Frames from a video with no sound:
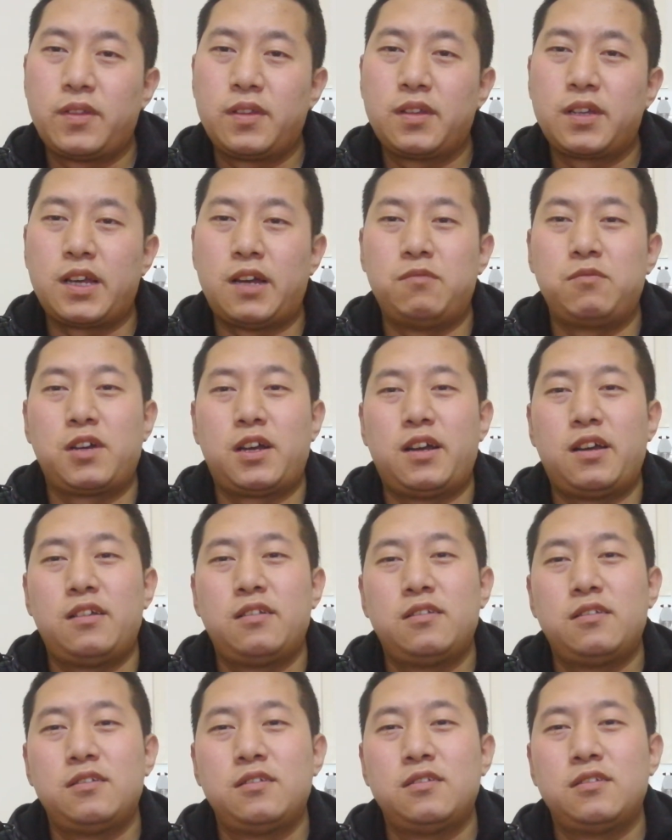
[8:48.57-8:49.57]
敢不敢？
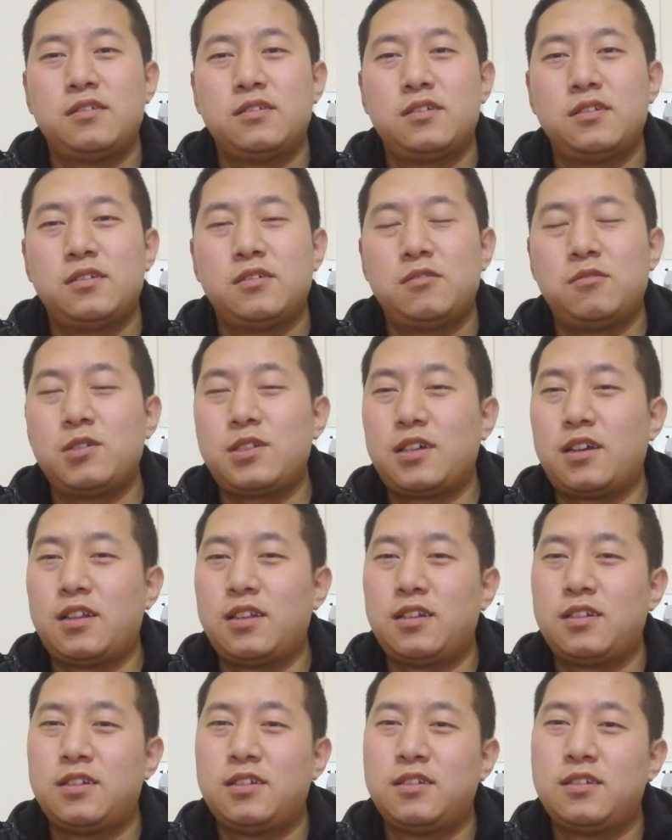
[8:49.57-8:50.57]
我想
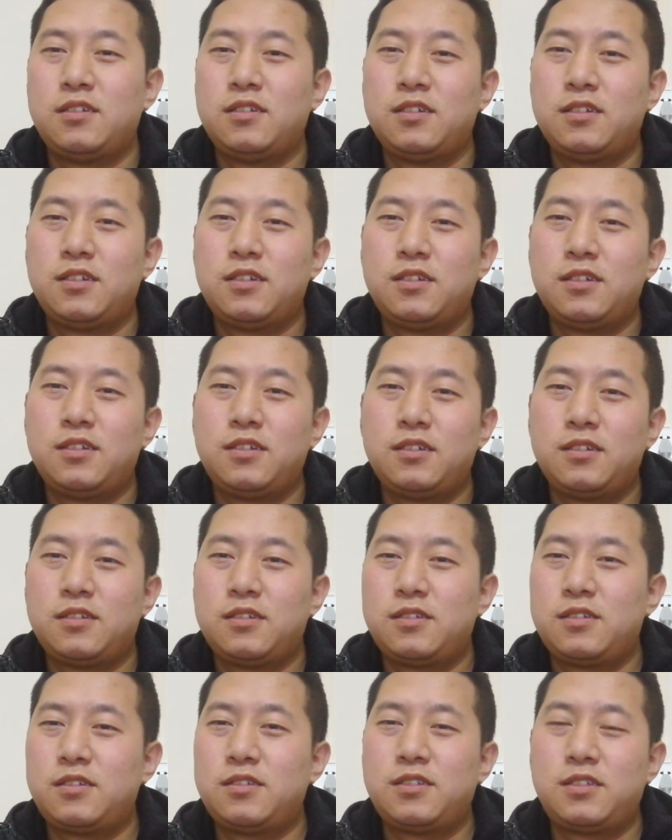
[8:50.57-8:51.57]
呢，
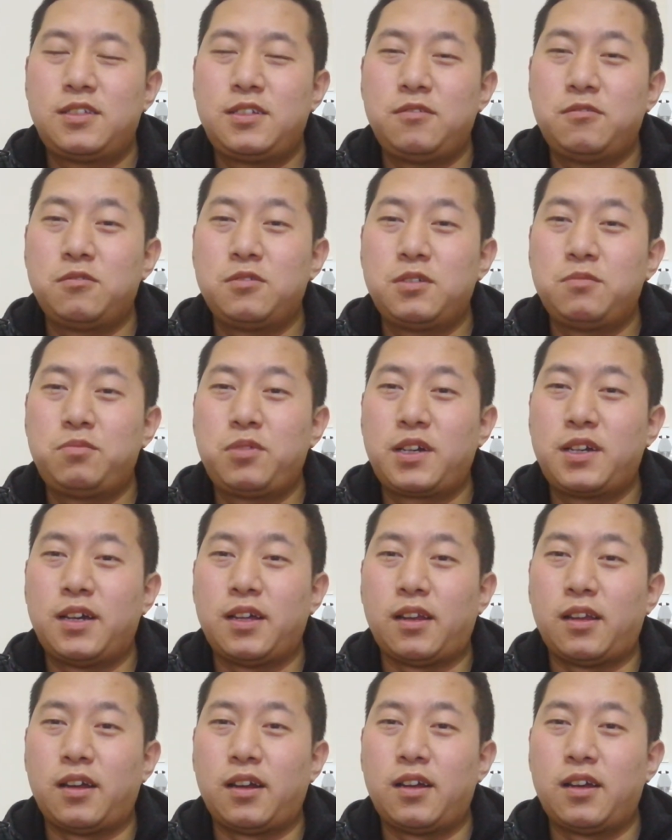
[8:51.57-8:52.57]
几乎是不可
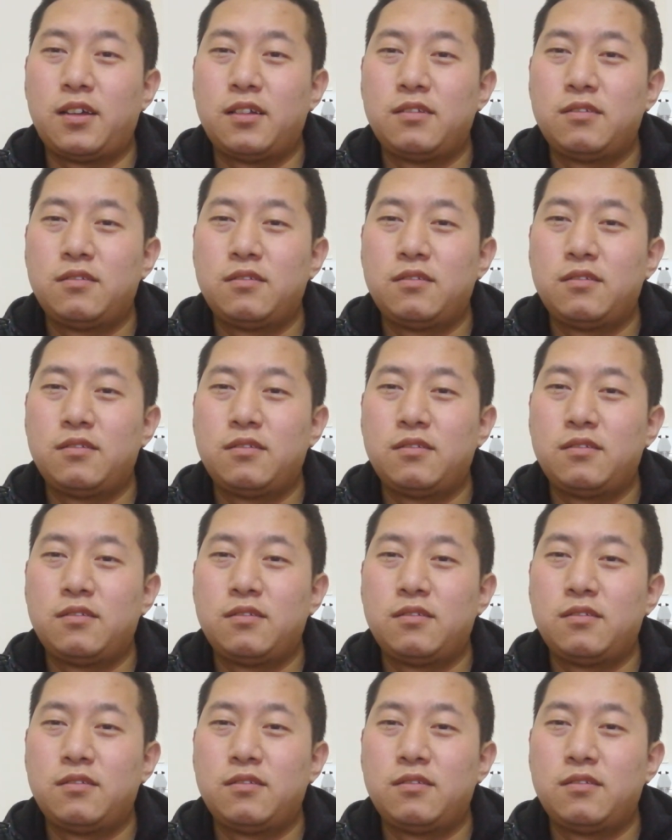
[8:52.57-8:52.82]
能的